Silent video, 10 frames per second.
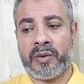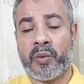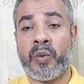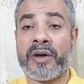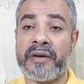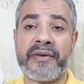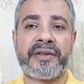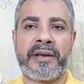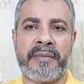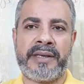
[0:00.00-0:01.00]

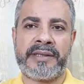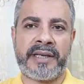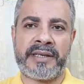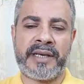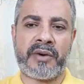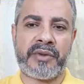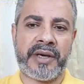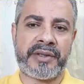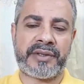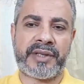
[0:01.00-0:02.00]
ورفض الميت أن يأخذ
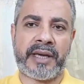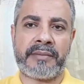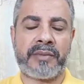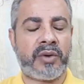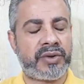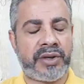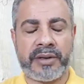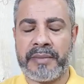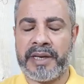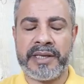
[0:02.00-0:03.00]
هذا الطعام خسارة
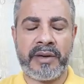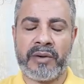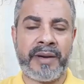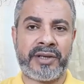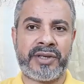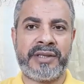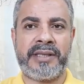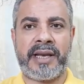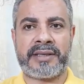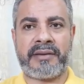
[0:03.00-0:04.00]
مالية ومع
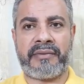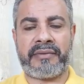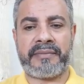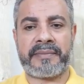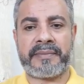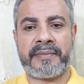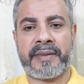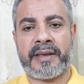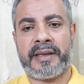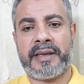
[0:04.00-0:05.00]
شديد الأسف
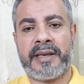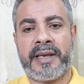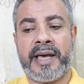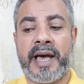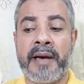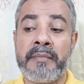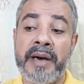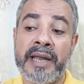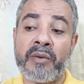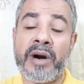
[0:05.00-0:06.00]

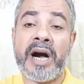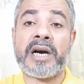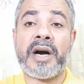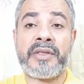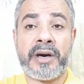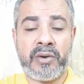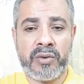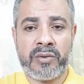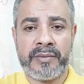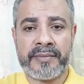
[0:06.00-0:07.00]
أما لو
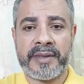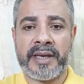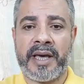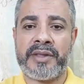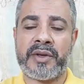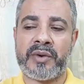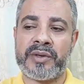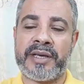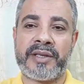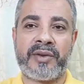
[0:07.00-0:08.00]
أخذه هذه
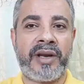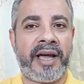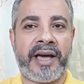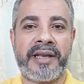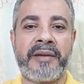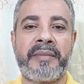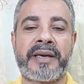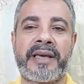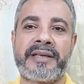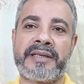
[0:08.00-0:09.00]
الرؤية تدل على
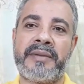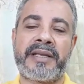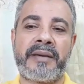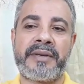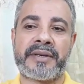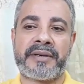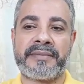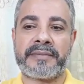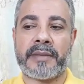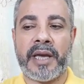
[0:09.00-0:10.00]
المكاسب الكبيرة
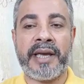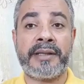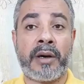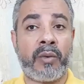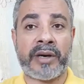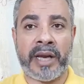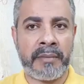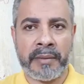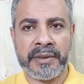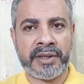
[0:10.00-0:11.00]
إيه ده هو
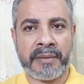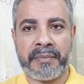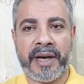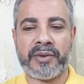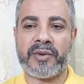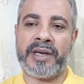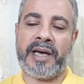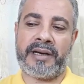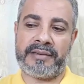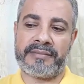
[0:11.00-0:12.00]
كلامك بيضرب بعضه
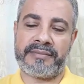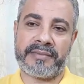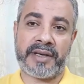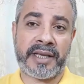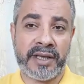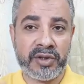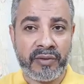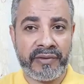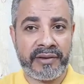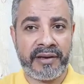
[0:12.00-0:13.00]
لا ركزوا
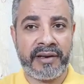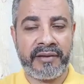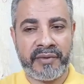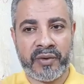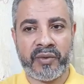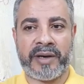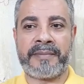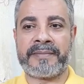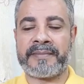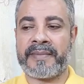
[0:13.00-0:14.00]
في في الرؤى
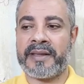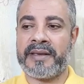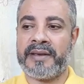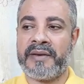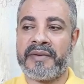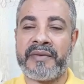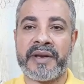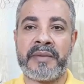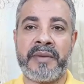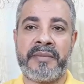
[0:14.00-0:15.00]
في فرق ما